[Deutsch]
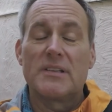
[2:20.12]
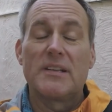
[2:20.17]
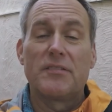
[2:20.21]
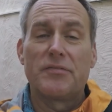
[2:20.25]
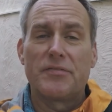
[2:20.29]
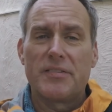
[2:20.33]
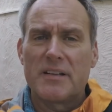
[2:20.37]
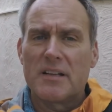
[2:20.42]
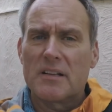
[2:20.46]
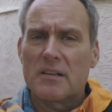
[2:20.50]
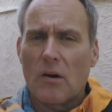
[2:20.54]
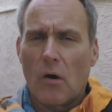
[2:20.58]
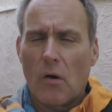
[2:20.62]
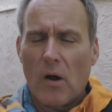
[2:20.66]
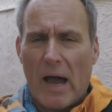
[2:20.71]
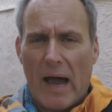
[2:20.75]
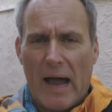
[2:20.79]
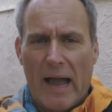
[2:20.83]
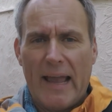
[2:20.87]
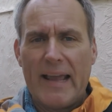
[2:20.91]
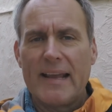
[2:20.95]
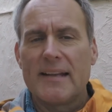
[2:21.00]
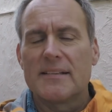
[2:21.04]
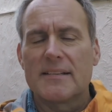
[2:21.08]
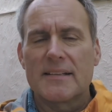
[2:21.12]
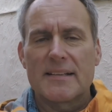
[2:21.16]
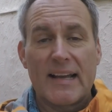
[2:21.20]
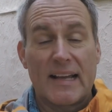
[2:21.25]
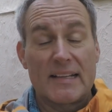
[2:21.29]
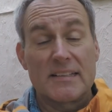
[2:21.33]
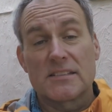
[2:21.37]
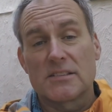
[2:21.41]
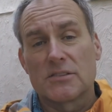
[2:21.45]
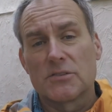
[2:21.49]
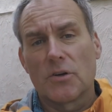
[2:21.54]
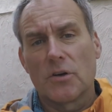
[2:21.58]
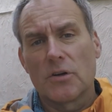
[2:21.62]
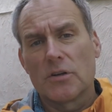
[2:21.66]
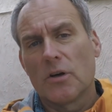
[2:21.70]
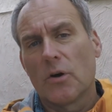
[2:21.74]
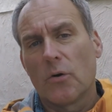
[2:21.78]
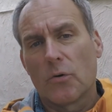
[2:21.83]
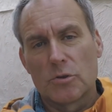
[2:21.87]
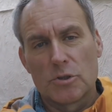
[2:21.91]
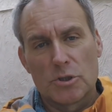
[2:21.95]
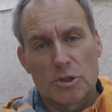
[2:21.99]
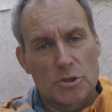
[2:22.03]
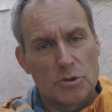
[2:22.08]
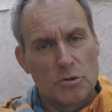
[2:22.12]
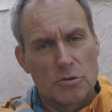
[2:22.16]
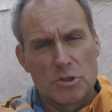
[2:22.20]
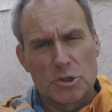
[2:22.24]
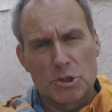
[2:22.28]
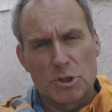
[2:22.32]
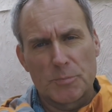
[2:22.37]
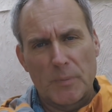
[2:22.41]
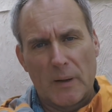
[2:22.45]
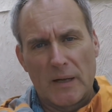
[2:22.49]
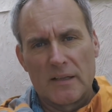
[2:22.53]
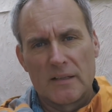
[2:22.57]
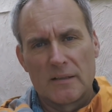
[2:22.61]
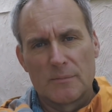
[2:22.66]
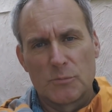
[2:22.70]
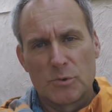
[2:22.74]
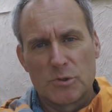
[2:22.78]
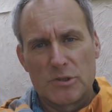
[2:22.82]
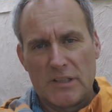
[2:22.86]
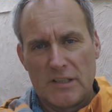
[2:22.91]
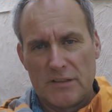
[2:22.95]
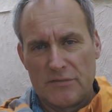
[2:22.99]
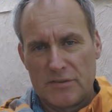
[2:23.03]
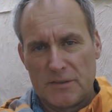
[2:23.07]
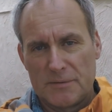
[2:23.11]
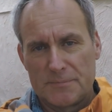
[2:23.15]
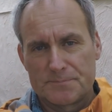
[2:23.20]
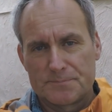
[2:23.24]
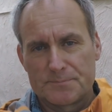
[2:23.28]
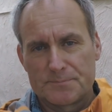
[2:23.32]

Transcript: ihr findet auch eigene, ganz neue und schöne, spannende Motive.